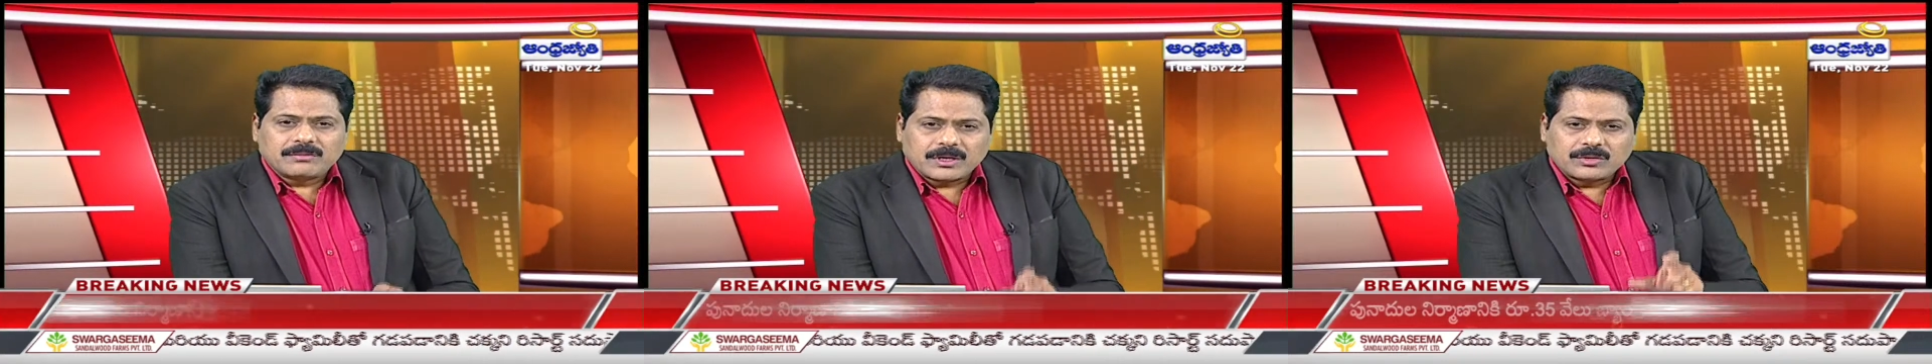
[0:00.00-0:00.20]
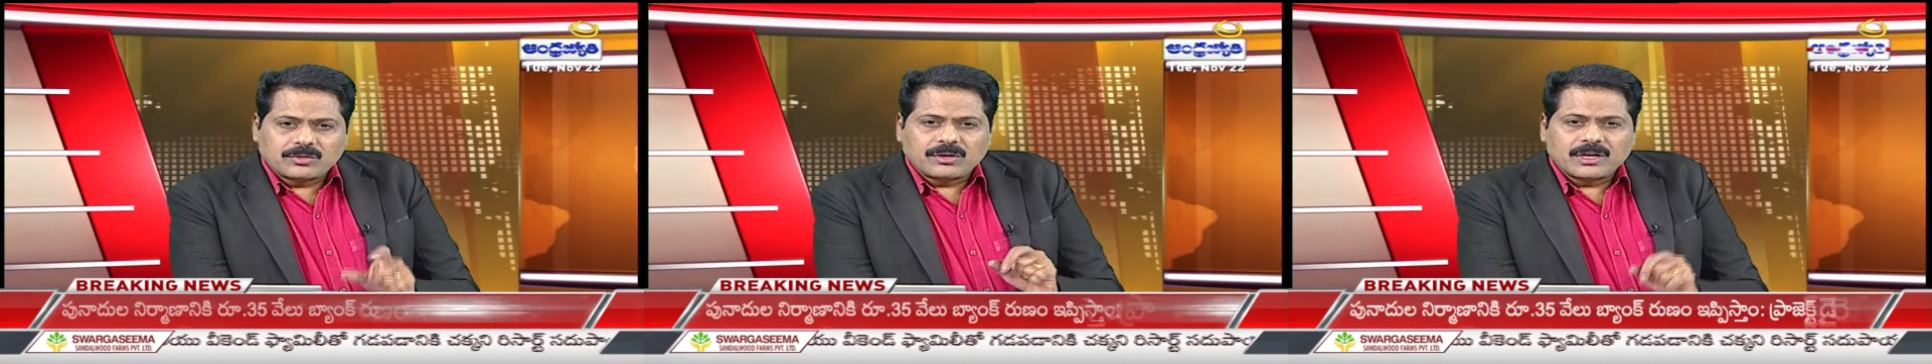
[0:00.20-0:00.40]

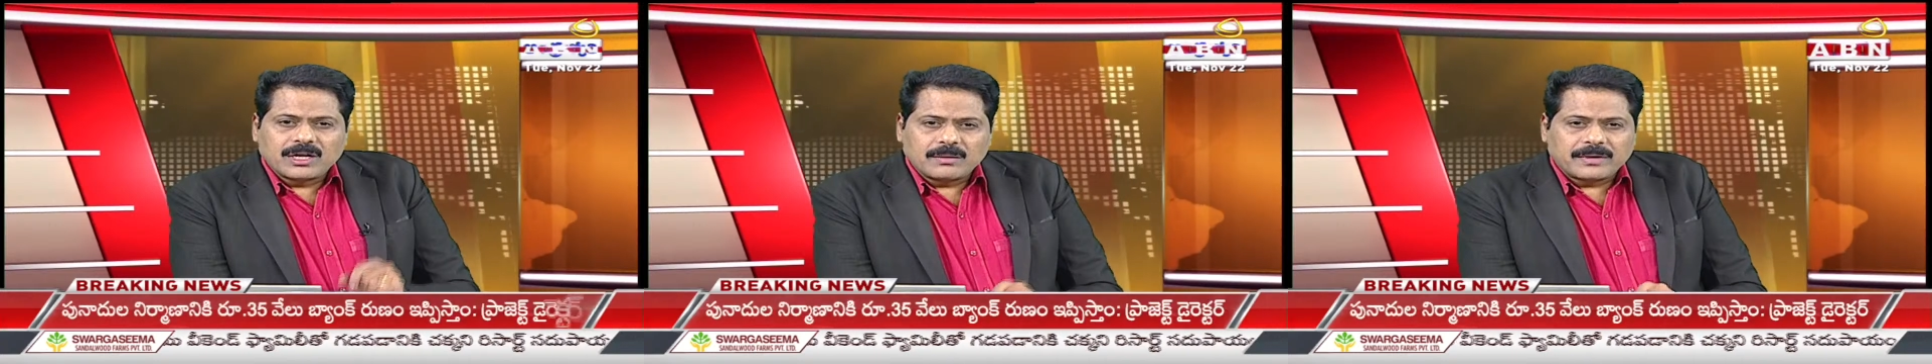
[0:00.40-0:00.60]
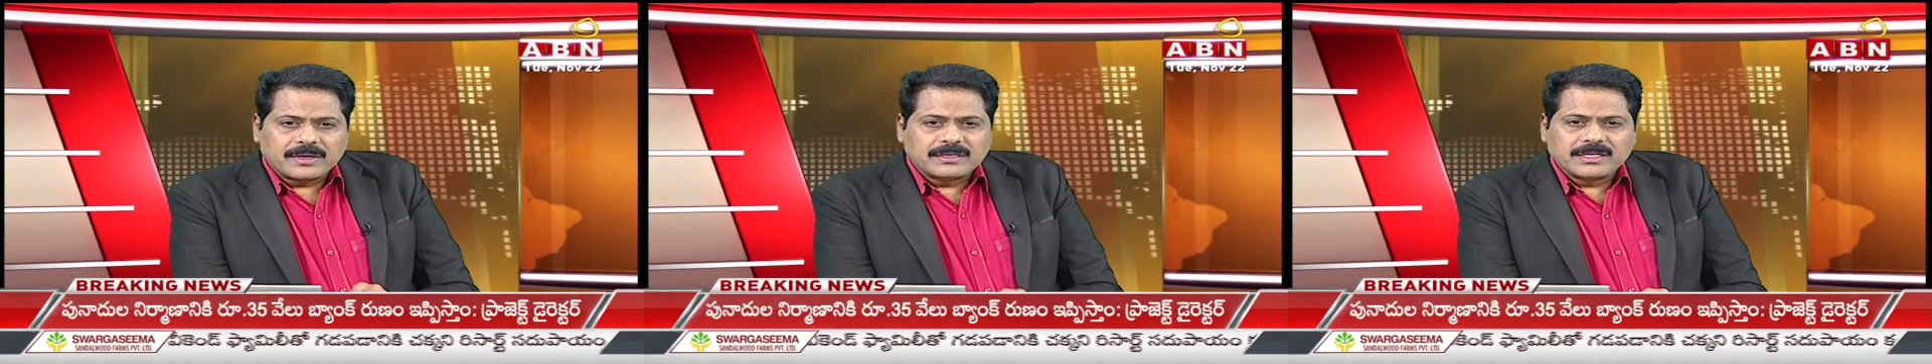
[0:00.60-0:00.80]

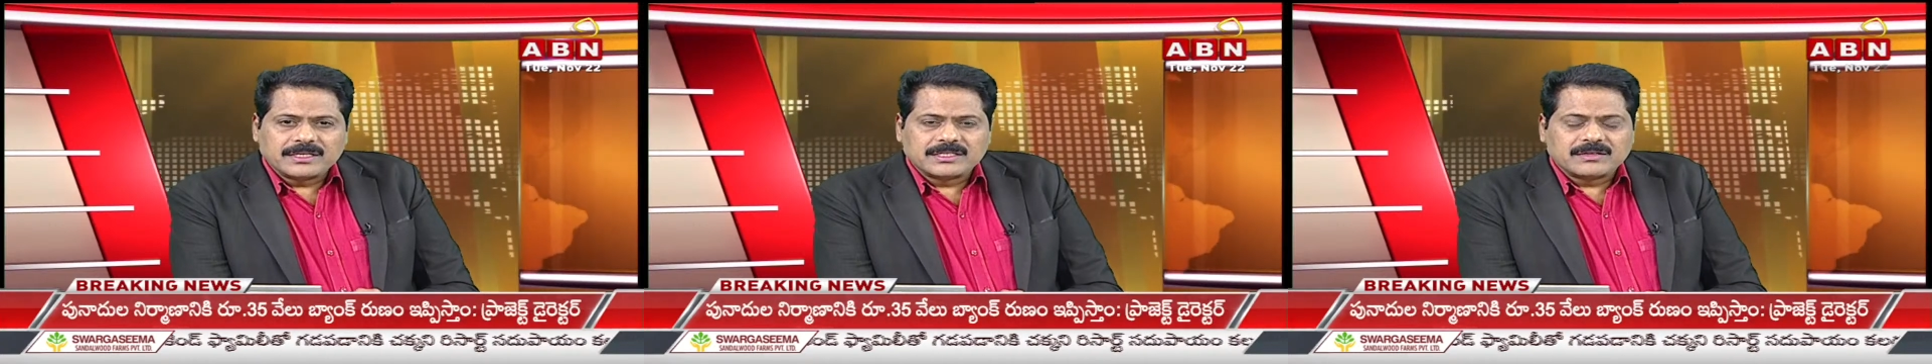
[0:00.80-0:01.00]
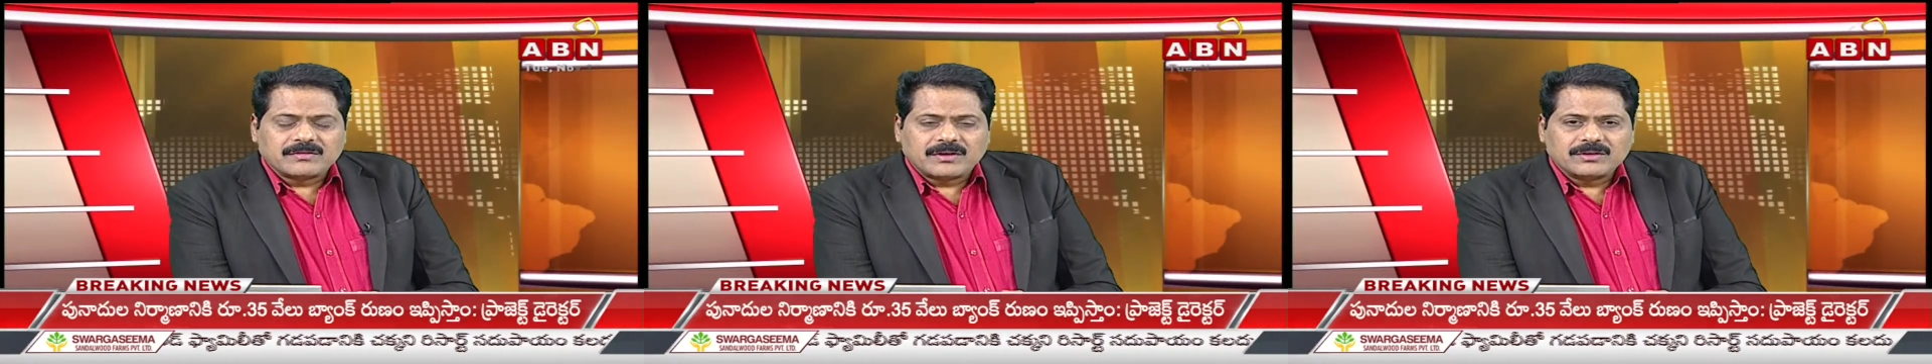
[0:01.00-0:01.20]
మంత్రులుగా
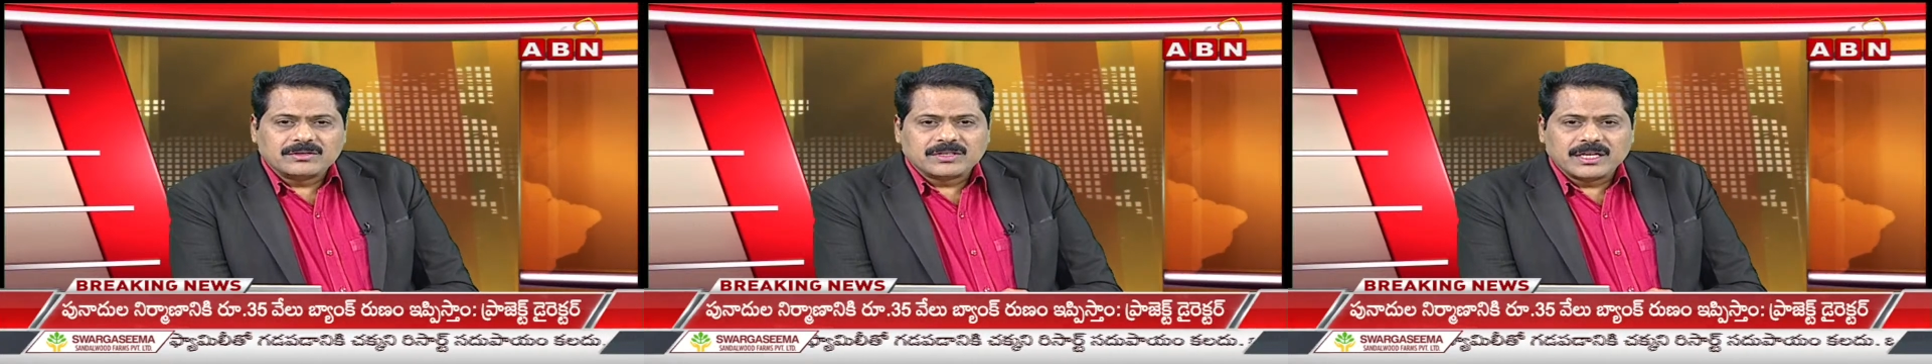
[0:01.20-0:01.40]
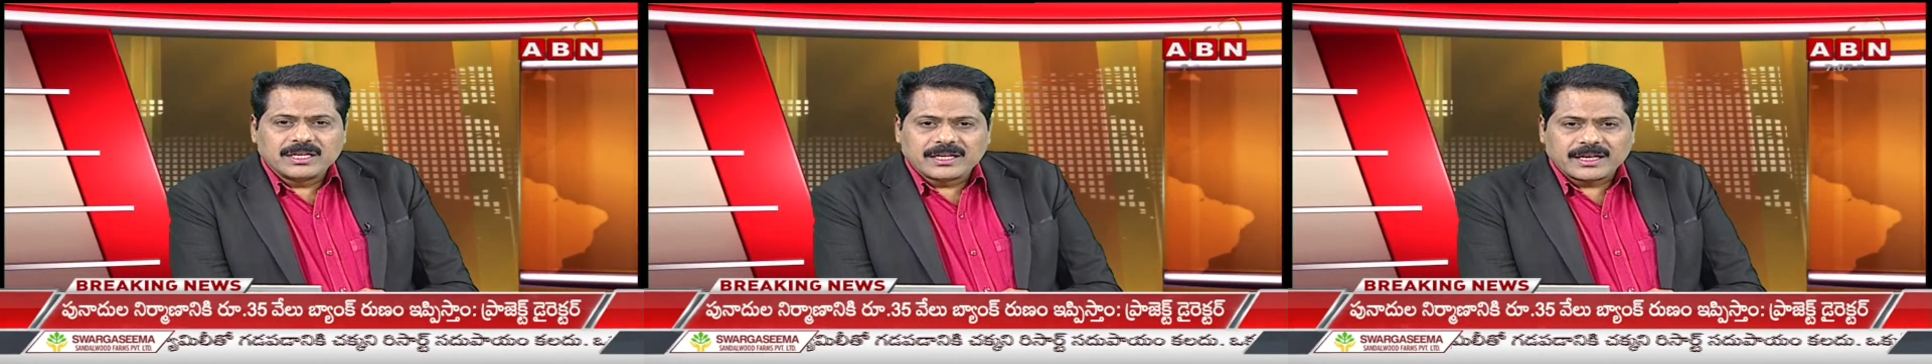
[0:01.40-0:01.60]
పనిచేసిన వాళ్ళు
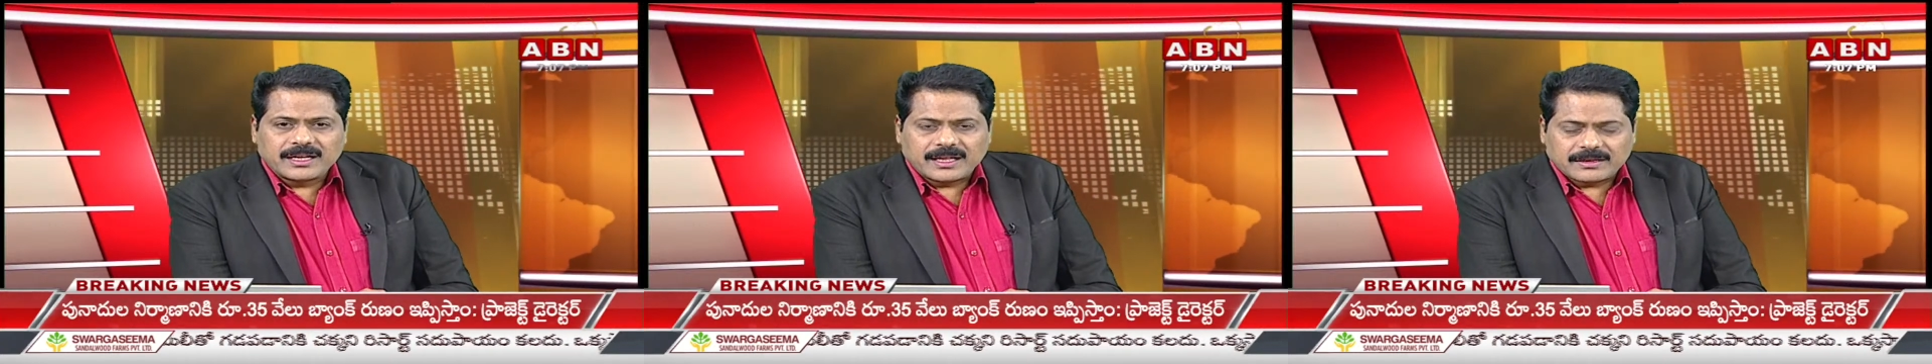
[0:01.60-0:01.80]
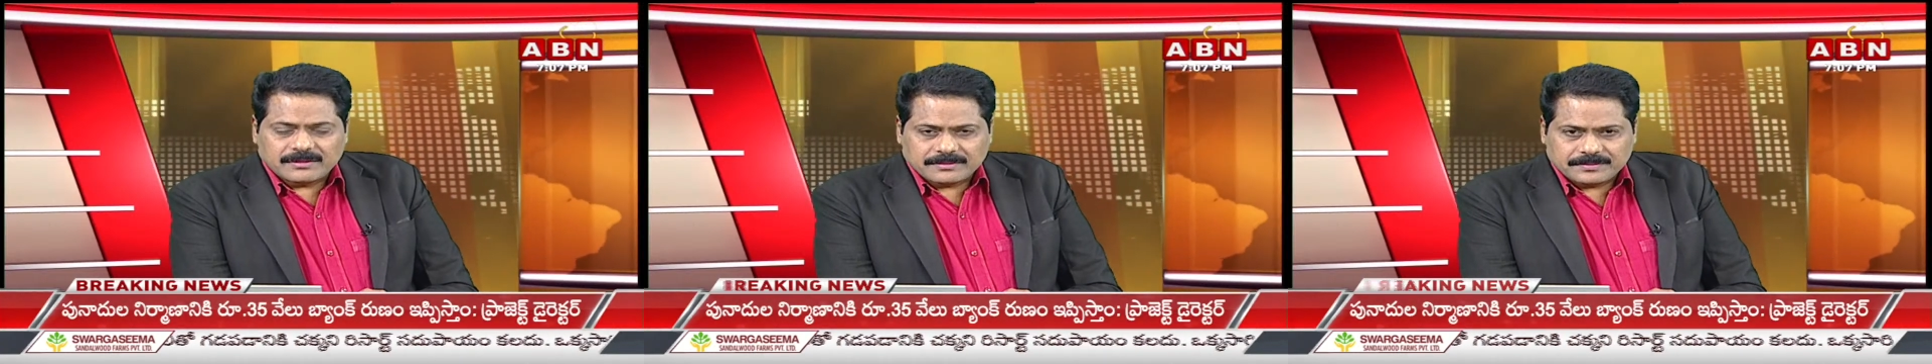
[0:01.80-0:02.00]
జైలుకి
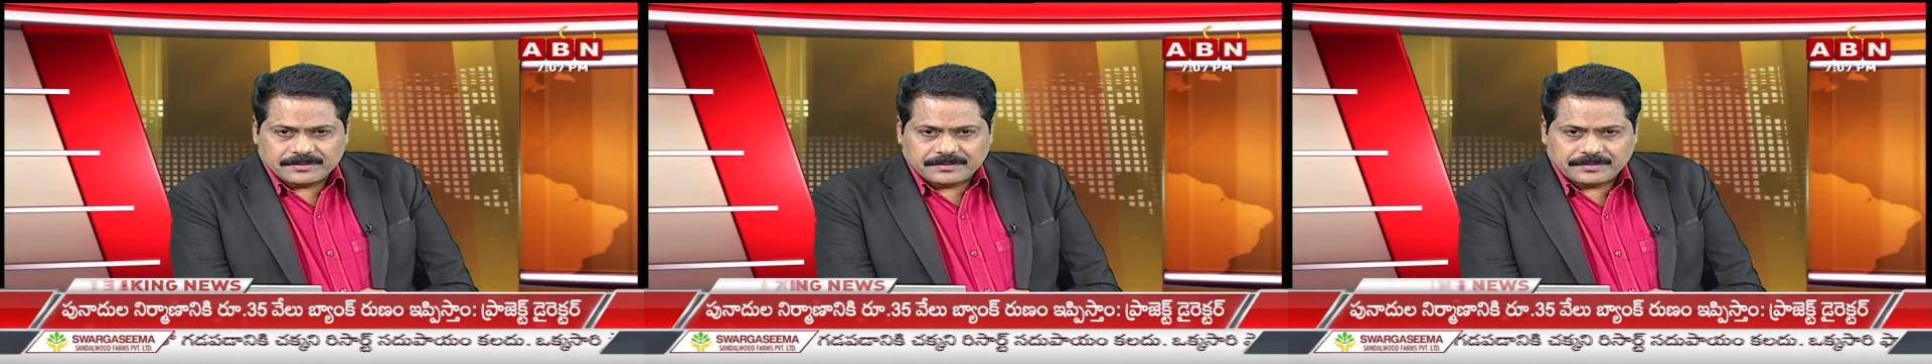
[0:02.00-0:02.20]
వెళ్ళారు